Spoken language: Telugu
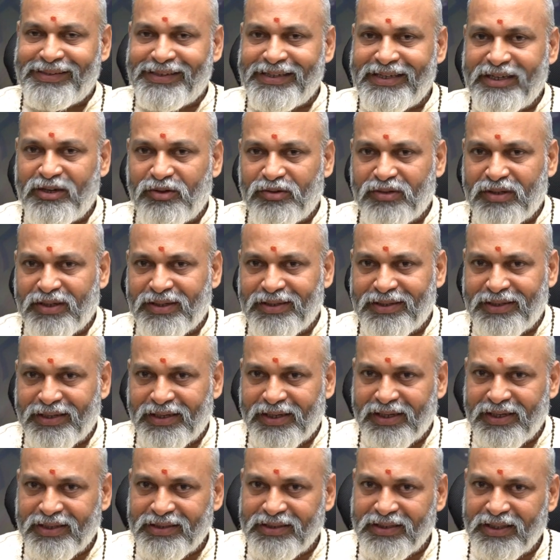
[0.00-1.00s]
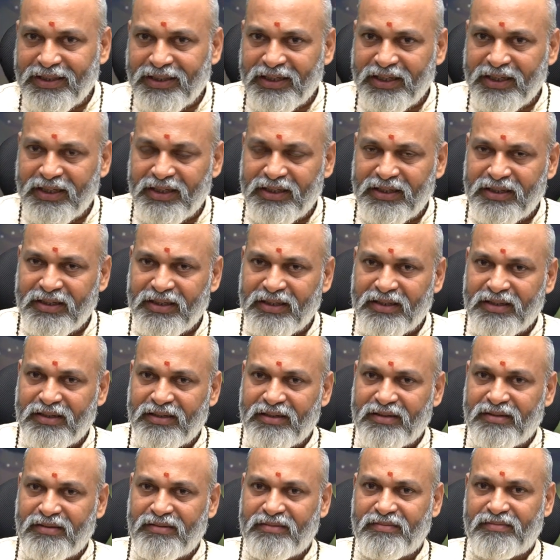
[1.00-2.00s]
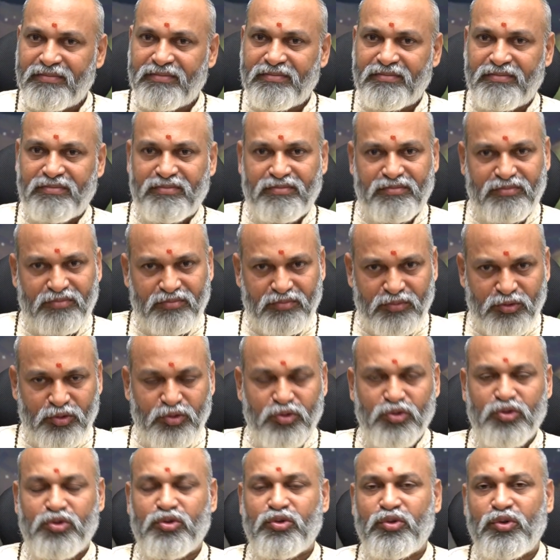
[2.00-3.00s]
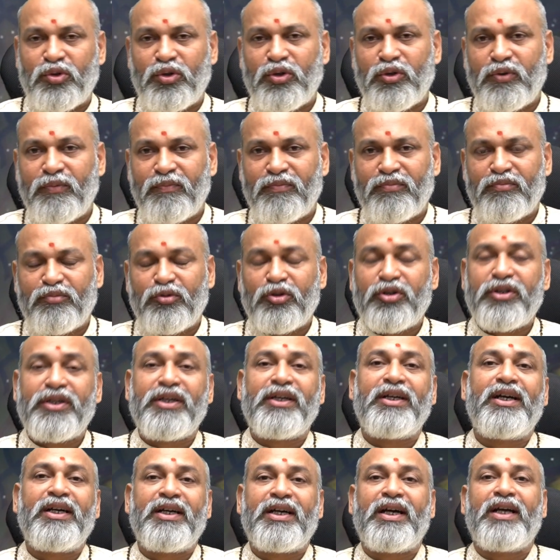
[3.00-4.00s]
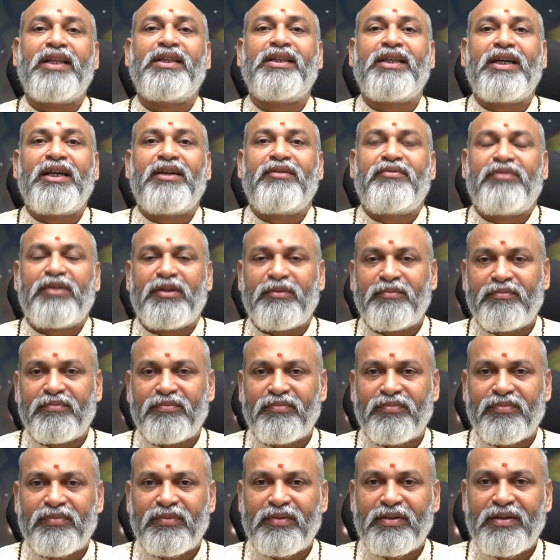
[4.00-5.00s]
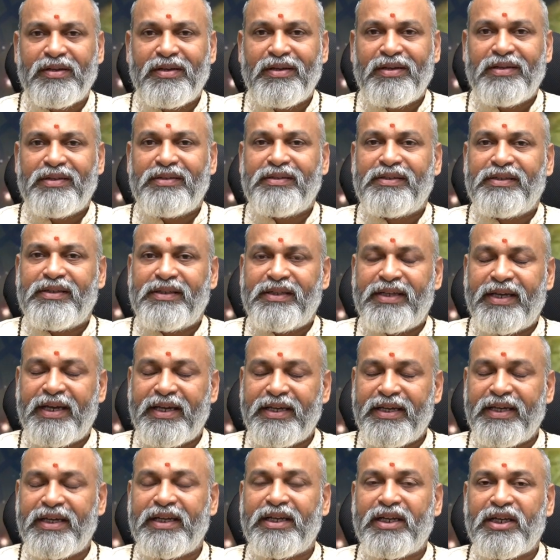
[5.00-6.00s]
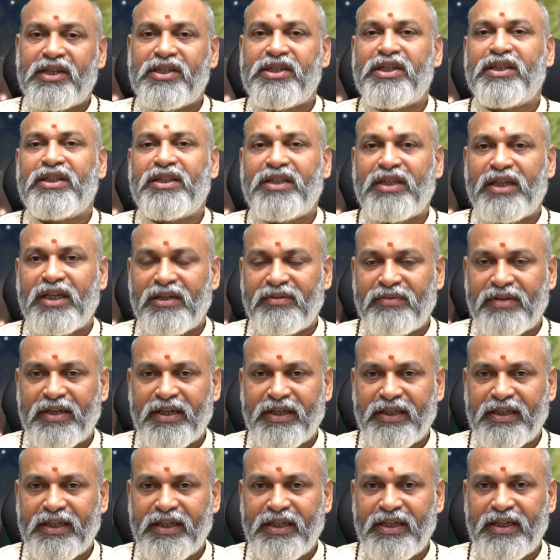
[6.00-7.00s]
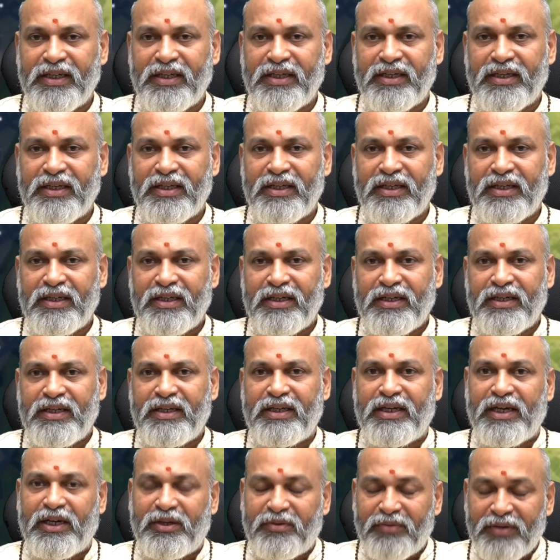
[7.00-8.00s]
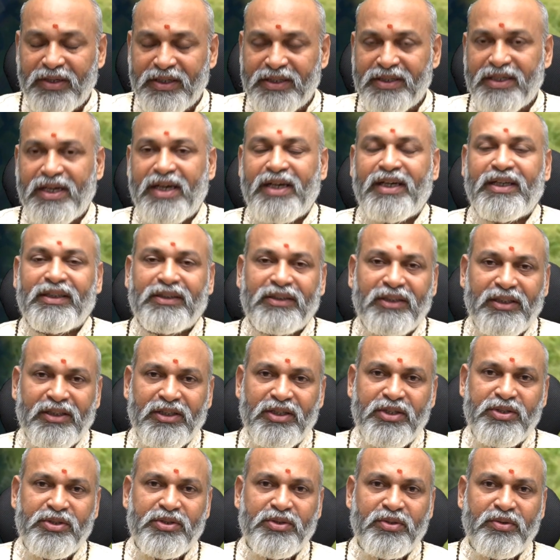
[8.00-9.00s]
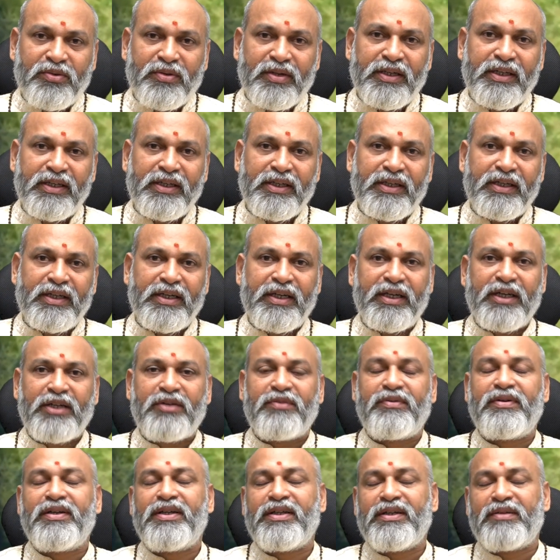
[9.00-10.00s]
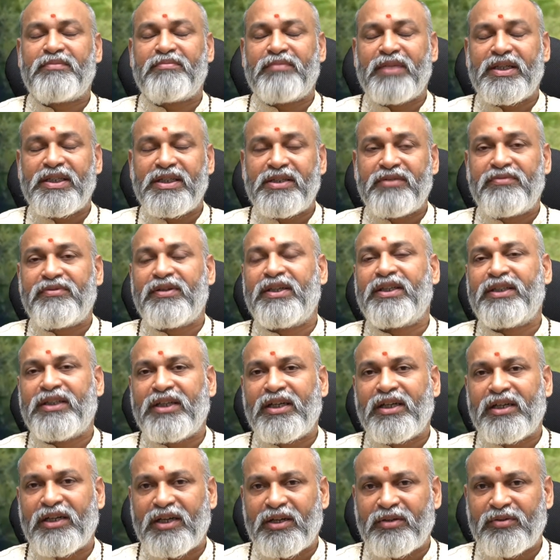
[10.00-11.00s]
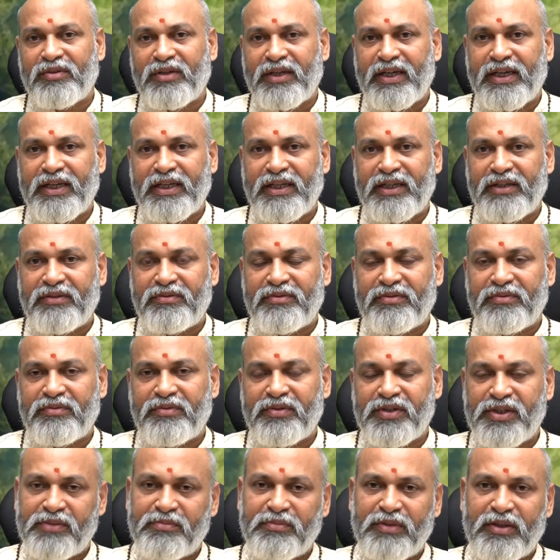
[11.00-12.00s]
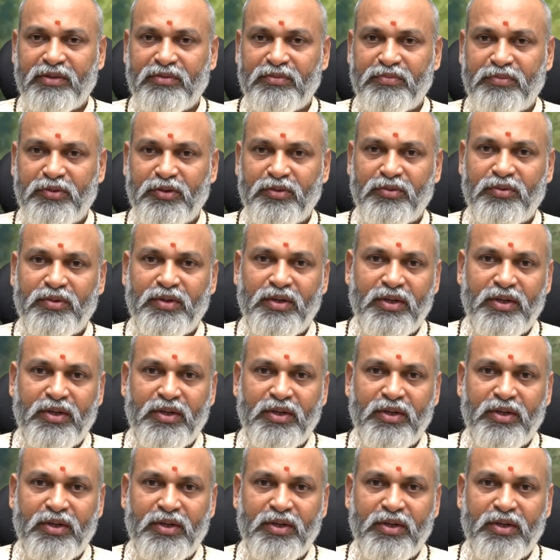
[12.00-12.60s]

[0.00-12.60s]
ఈ యొక్క గ్రహస్థితిని చూసుకుంటూ ముఖ్యంగా కాందాయ ఫలం ఏ ఏ నక్షత్రాల వారికి ఎటువంటి జాగ్రత్తలు తీసుకోవాలి ఎటువంటి మంచి ఫలితాలు రానున్నాయనేటువంటి విషయం మనం ఇప్పుడు